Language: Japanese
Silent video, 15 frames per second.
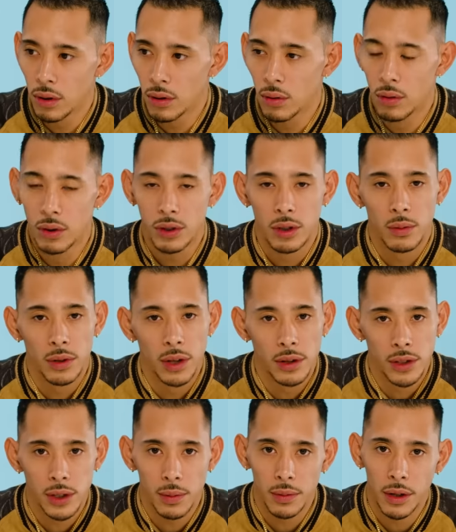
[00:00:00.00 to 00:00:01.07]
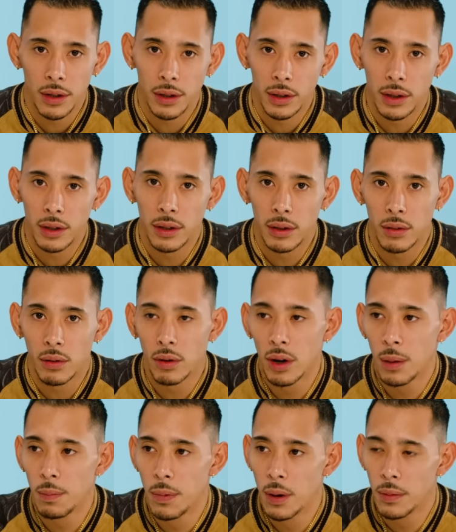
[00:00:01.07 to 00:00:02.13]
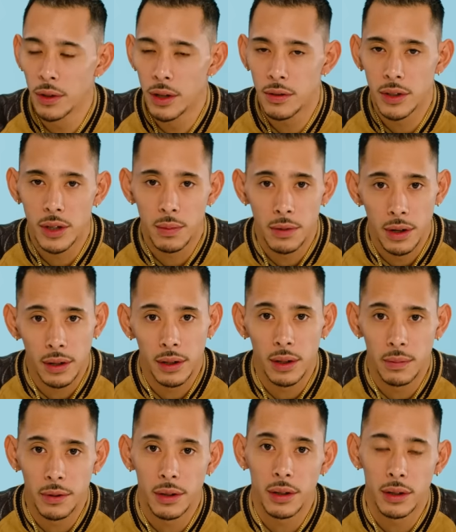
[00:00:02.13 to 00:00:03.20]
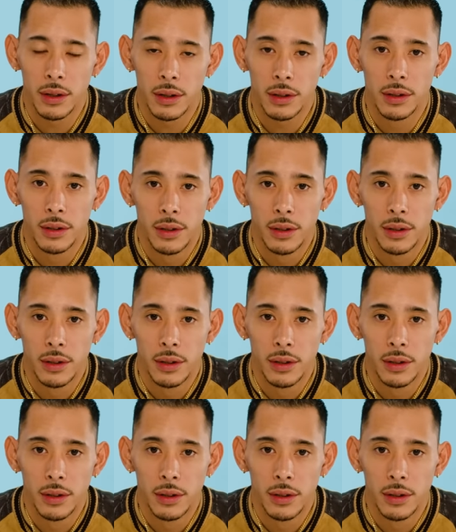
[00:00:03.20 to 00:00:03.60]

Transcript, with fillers: この人もデフジャムなんだこのラッパーもデフジャムなんだみたいな